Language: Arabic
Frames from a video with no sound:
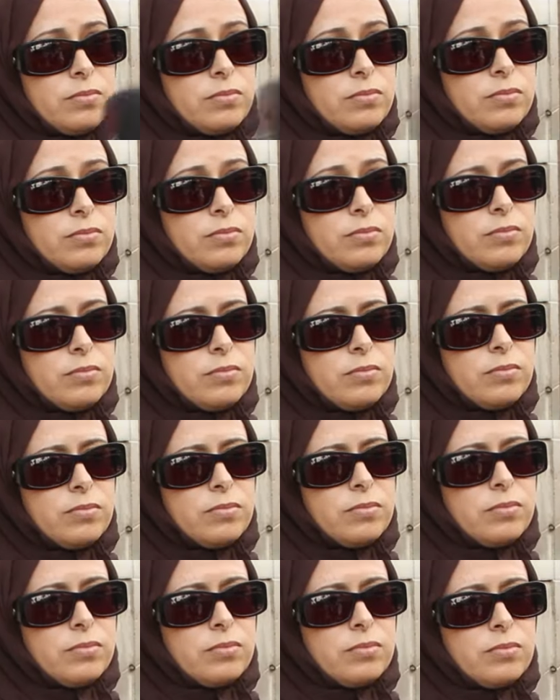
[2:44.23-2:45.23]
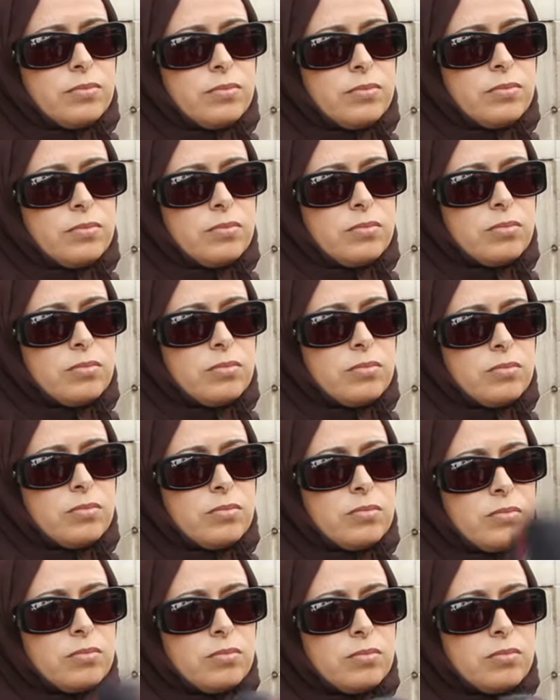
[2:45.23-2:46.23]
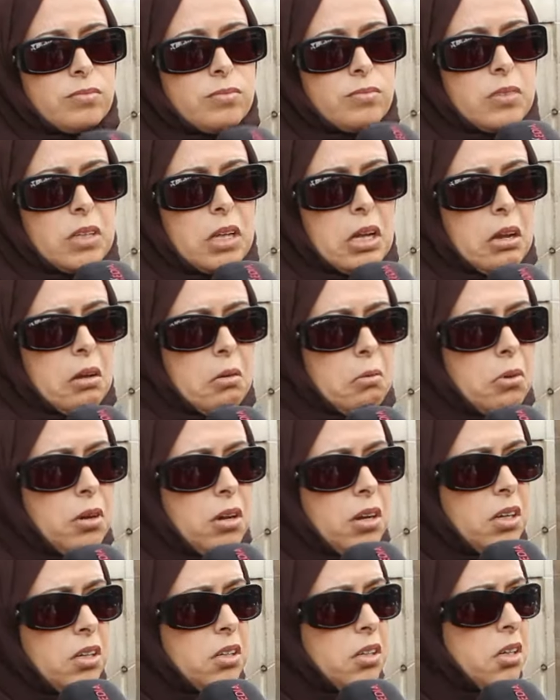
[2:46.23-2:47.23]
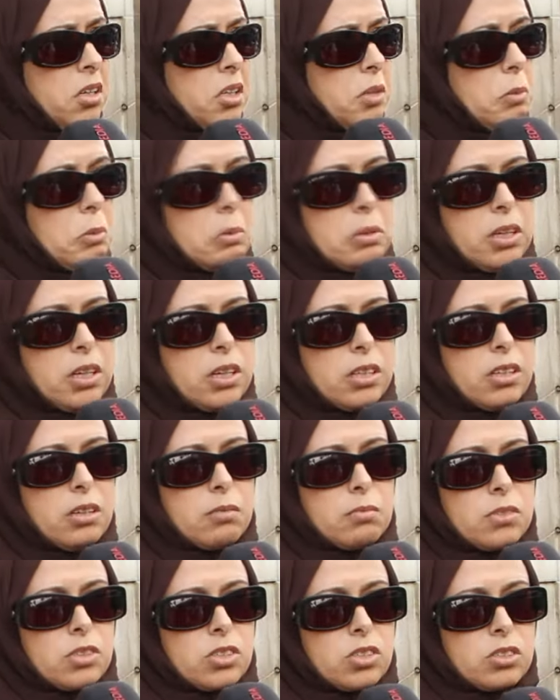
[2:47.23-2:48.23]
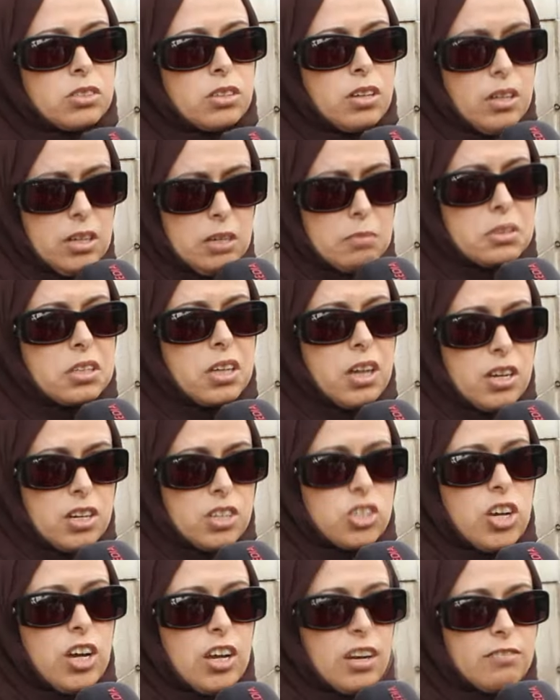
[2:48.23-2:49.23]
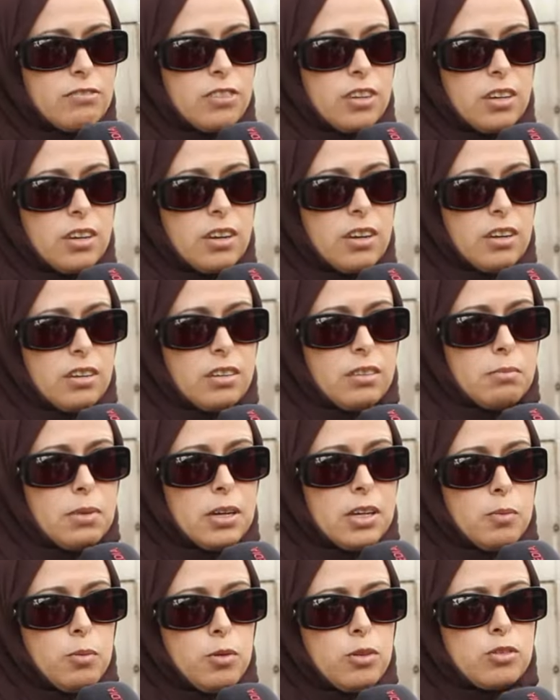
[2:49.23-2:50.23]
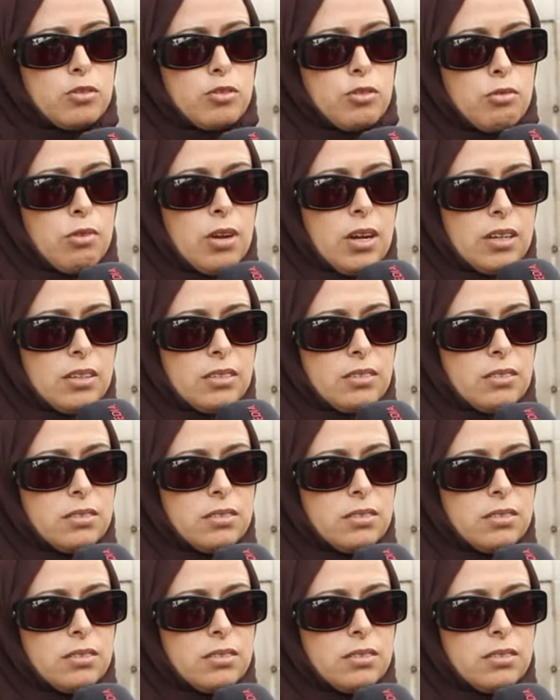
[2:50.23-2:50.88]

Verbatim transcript: أنت تخدم قلت لي مدام تعب والله نخدم وما نخدمش انا متخرجه على فكره باك بلس 3